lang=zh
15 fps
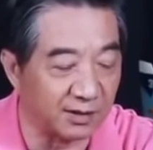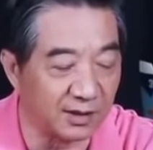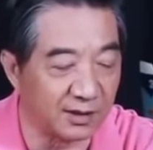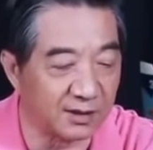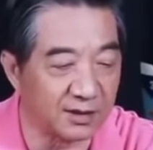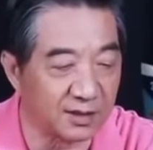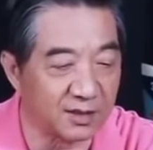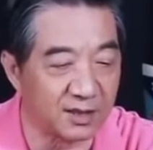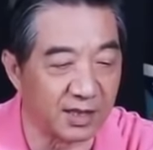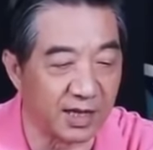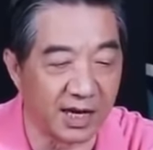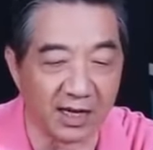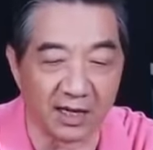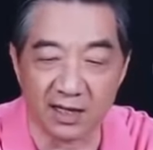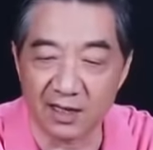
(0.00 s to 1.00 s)
第一次试
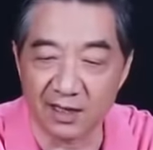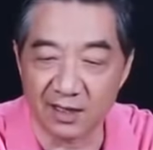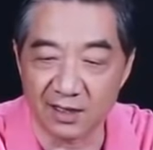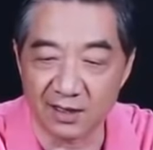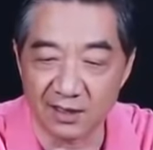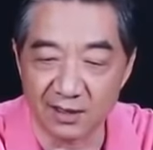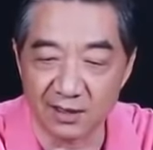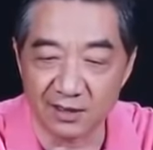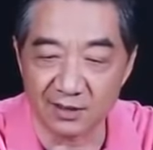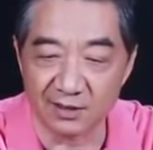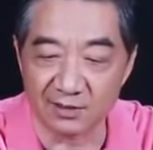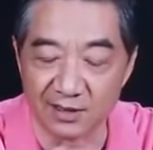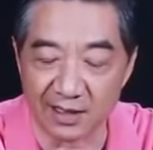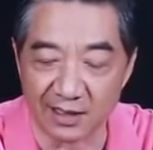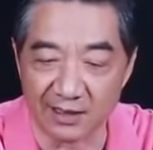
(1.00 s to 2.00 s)
验，
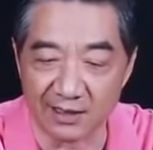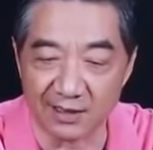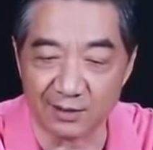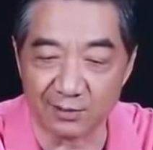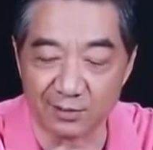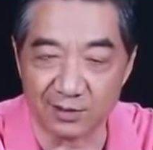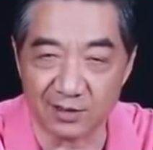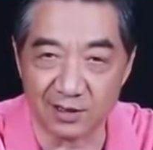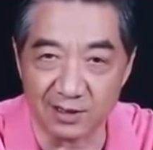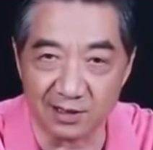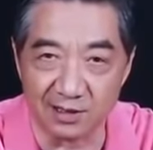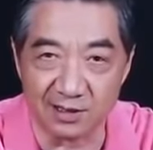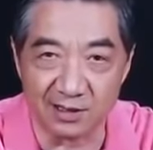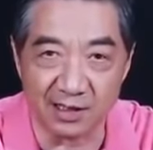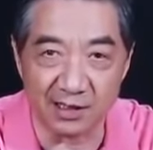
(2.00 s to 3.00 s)
就在印度自己
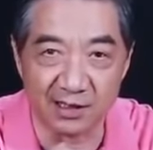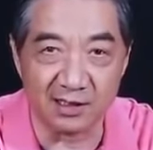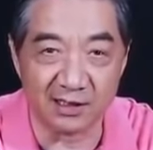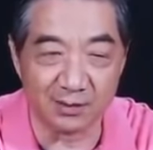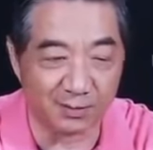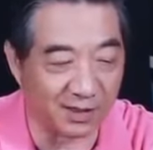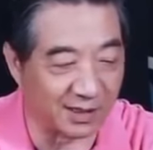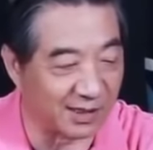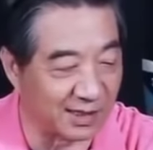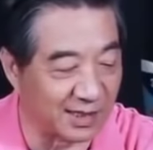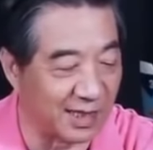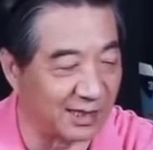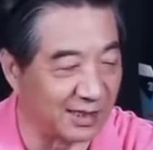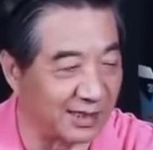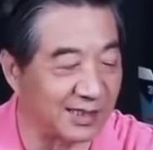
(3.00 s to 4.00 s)
的潜艇里边给
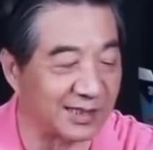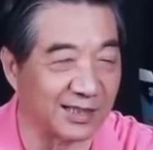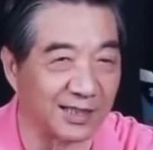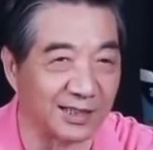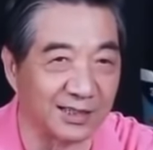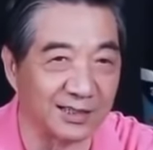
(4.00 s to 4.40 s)
干了一下，